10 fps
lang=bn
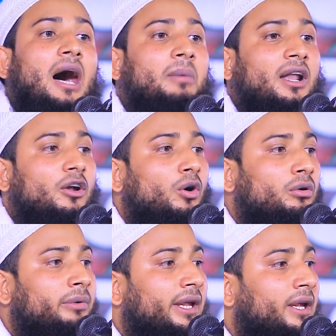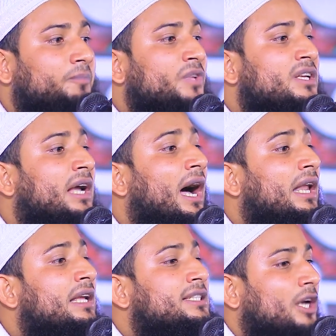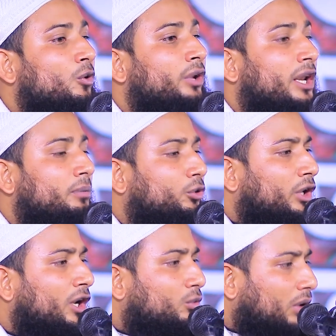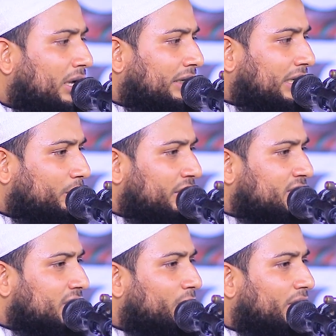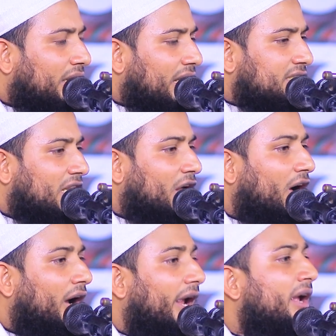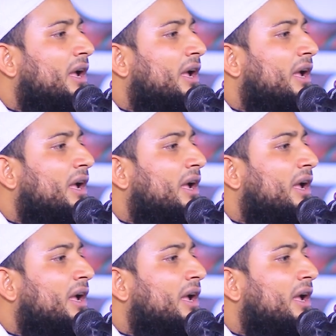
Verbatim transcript: আমার নবী গারে সাউরের ভিতরে কোরআন গাউরে সাউরে নাজিল হয়